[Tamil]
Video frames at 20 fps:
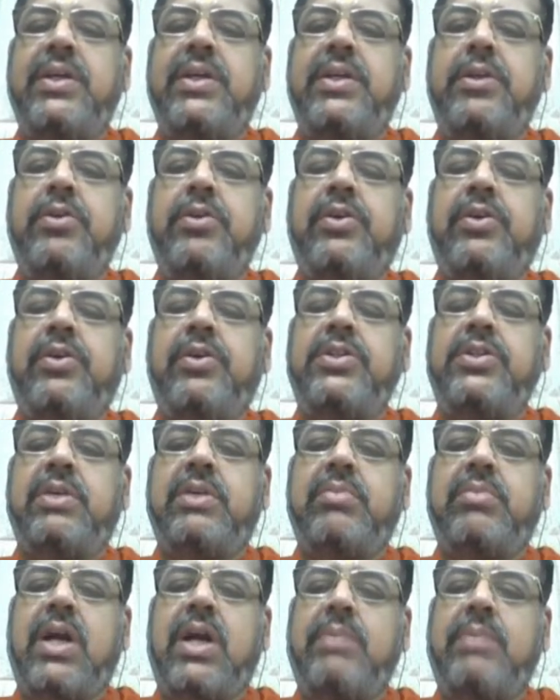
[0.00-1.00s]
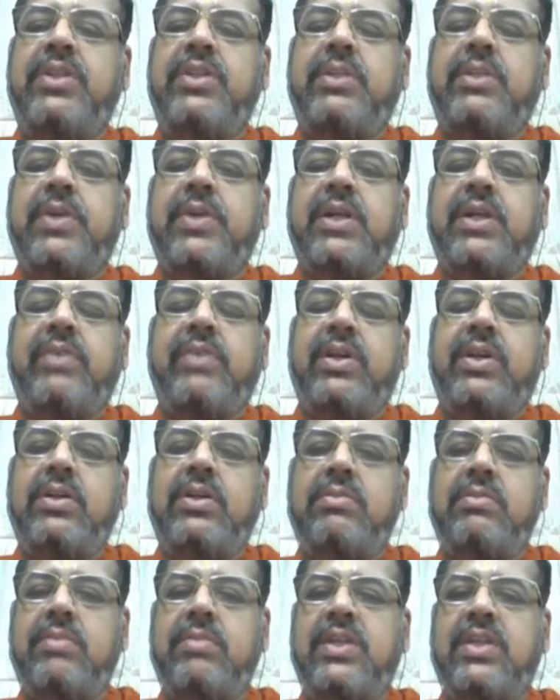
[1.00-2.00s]
இன்னும் கொஞ்சம் காபந்து பண்ண
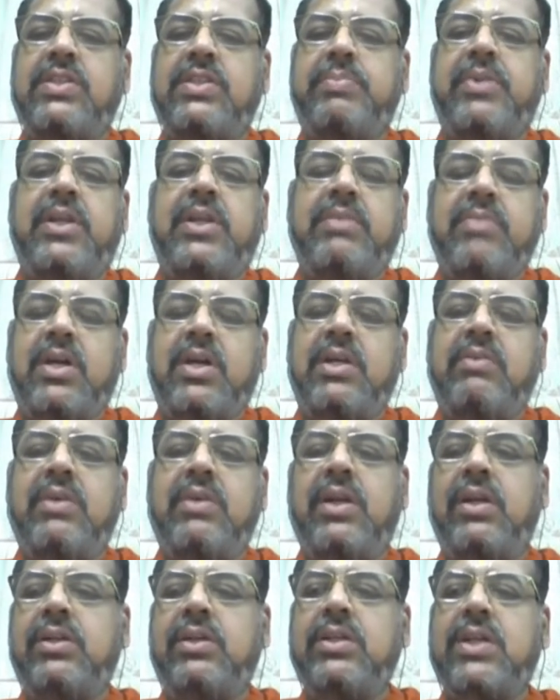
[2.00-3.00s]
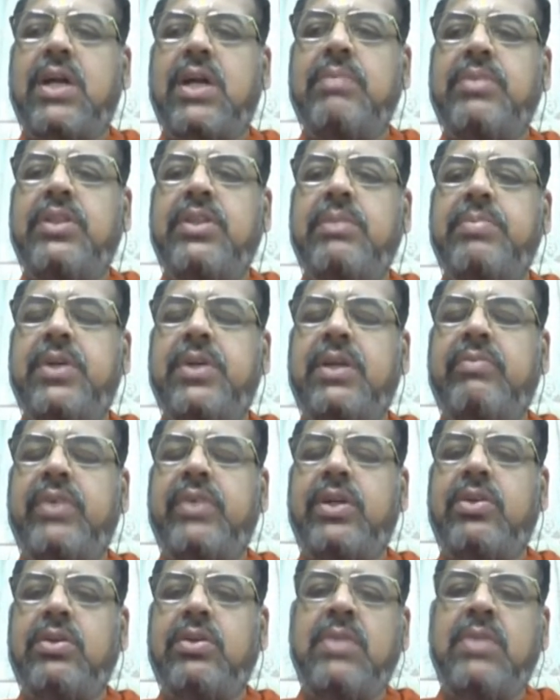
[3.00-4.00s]
வேண்டும் அரசு பள்ளி மாணவர்களுக்கு காபந்து பண்ண
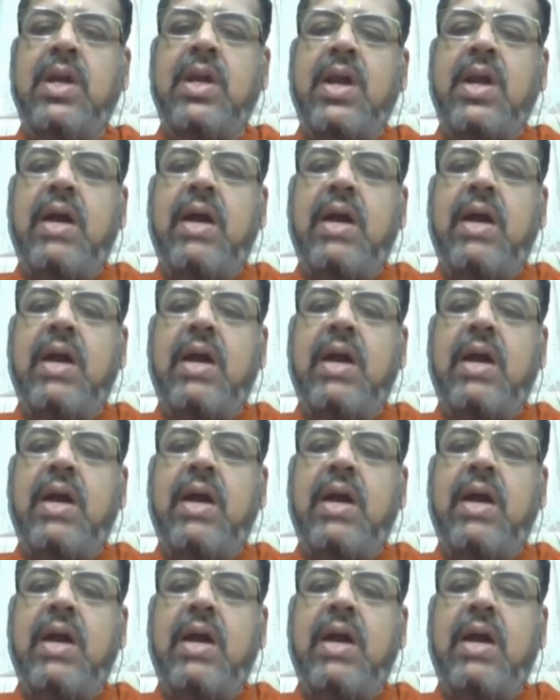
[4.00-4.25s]
வேண்டும்